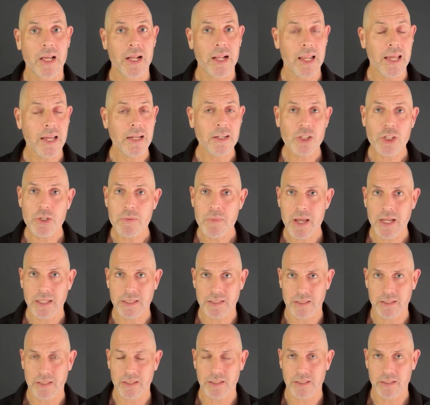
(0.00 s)

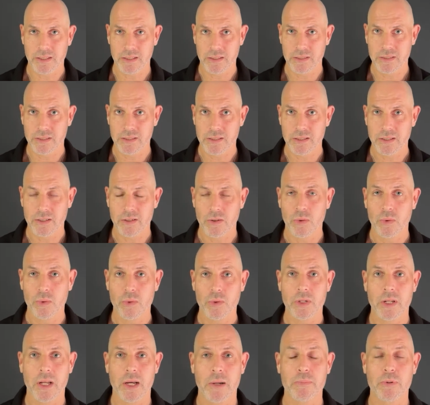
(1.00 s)
Gelenkschmerzen kriegst
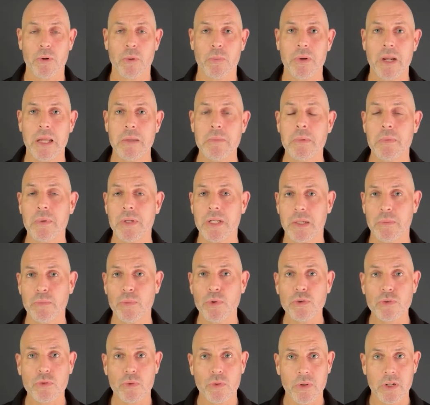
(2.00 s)
oder Probleme mit der
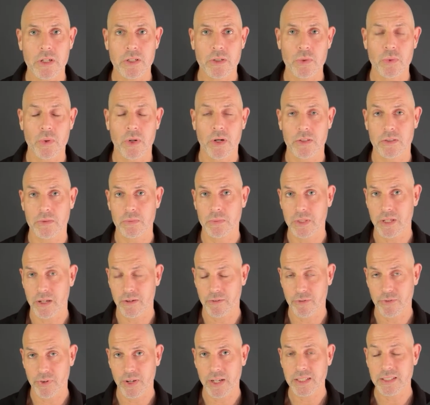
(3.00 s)
Muskulatur hast, mit den
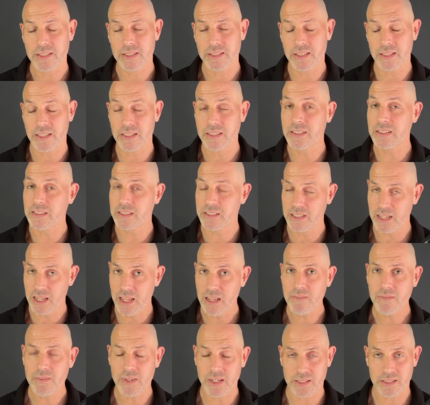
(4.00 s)
Faszien, ist es ein
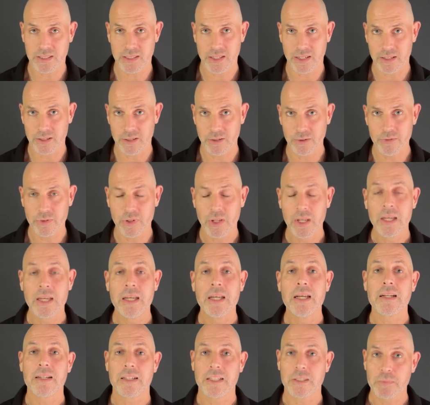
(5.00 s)
Hinweis darauf,
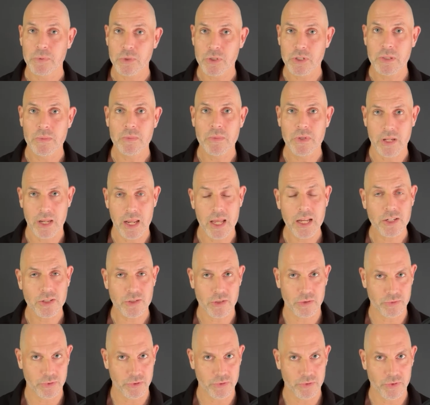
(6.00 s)
dass bestimmte
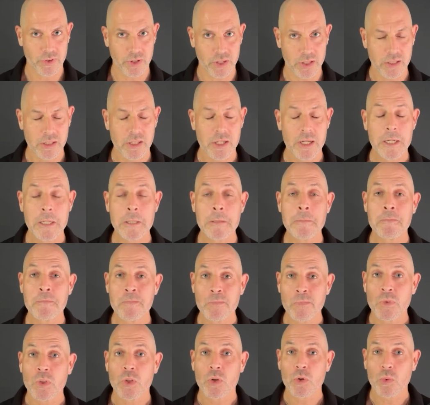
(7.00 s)
Nährstoffe fehlen
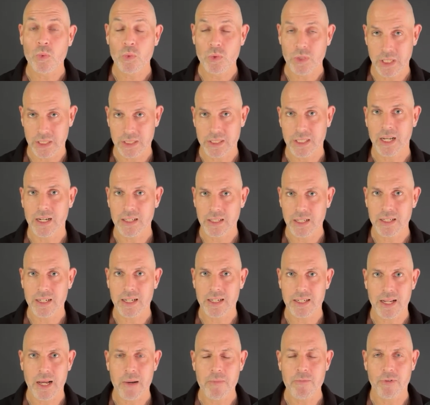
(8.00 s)
und das kann an
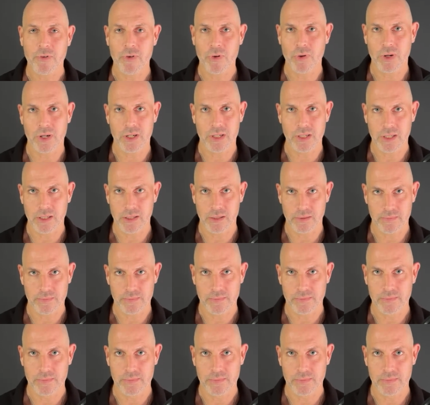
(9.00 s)
der Darmflora liegen.